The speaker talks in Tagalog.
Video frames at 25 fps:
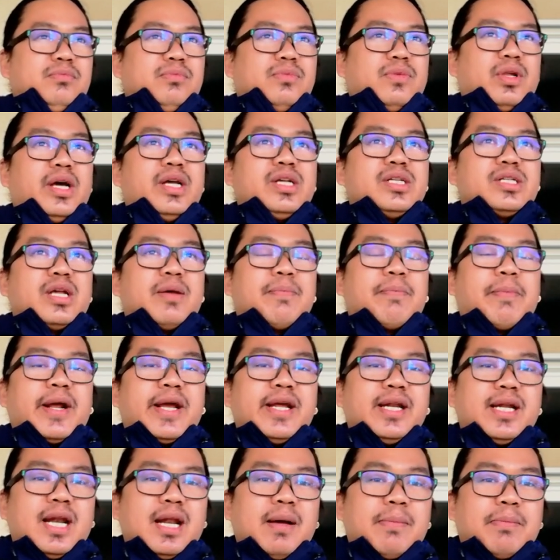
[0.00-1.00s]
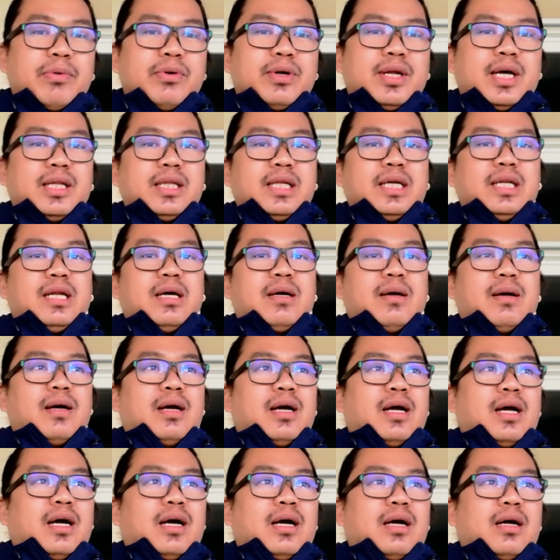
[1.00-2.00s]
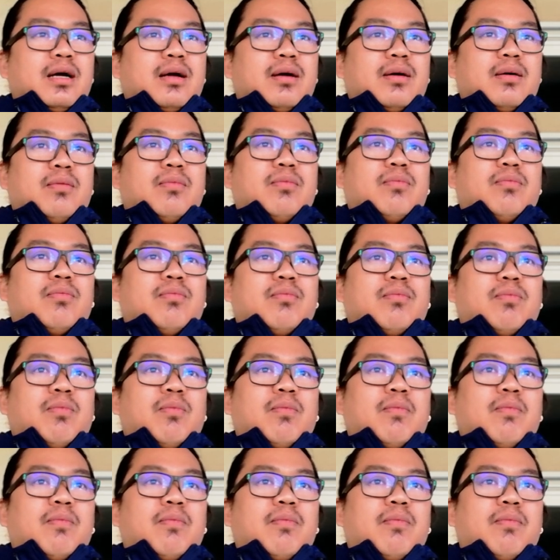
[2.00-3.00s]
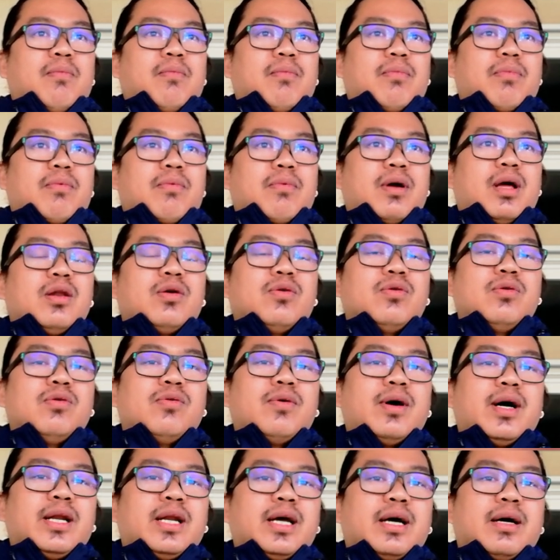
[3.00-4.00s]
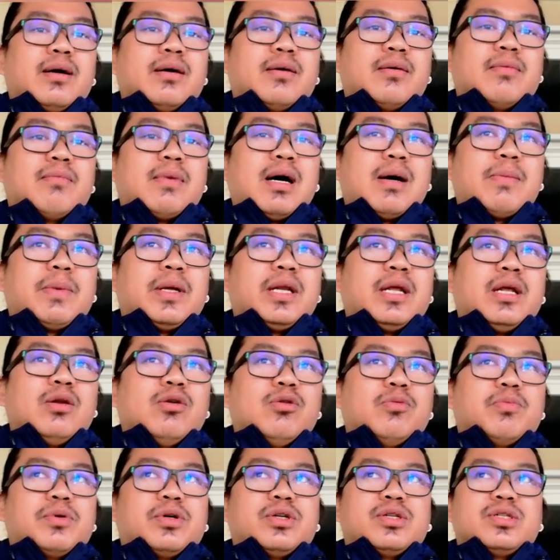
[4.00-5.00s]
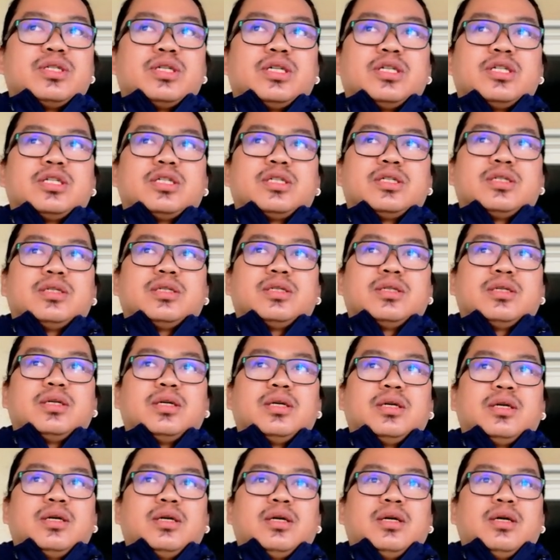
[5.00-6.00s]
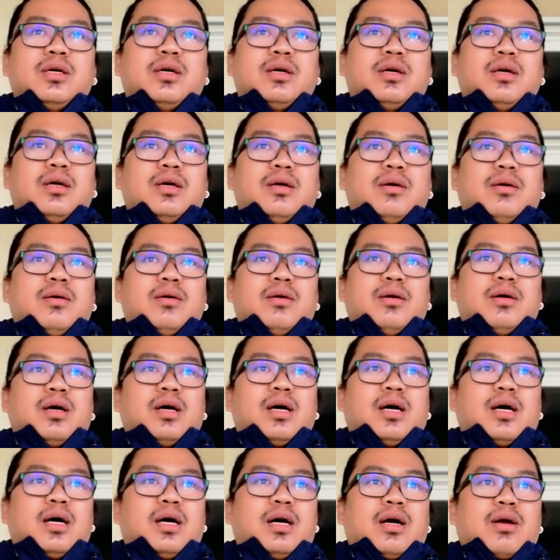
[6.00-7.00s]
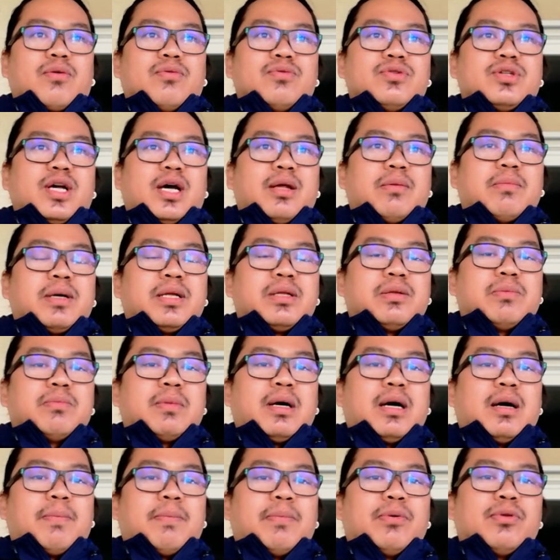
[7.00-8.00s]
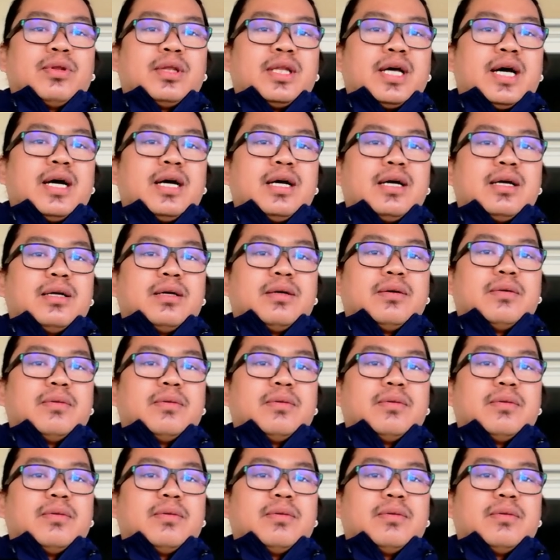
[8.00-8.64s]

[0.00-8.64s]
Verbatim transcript: guys, i-pray na lang po natin na ang kaluluwa ng mama ni Loopers is uh, kung saan man mapunta.